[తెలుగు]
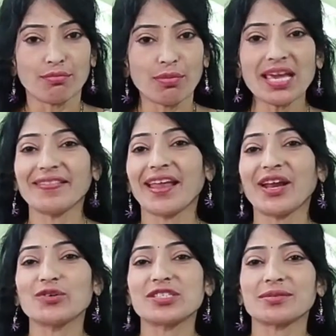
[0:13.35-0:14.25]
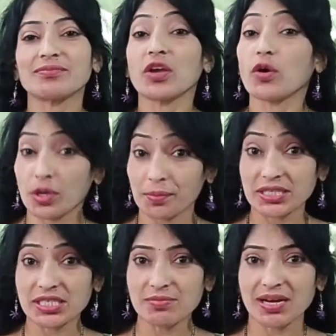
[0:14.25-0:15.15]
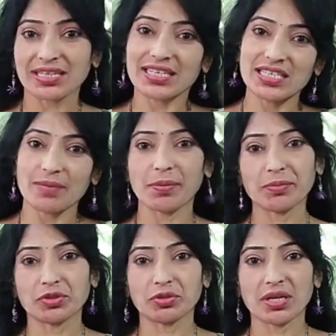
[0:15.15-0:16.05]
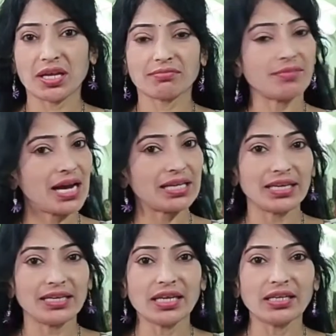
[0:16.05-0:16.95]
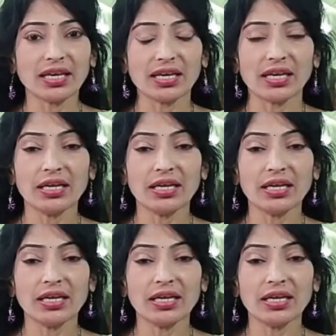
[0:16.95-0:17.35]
మీ అందరి కోసం ఒక మంచి మాట చెప్పబోతున్నాను అదేంటంటే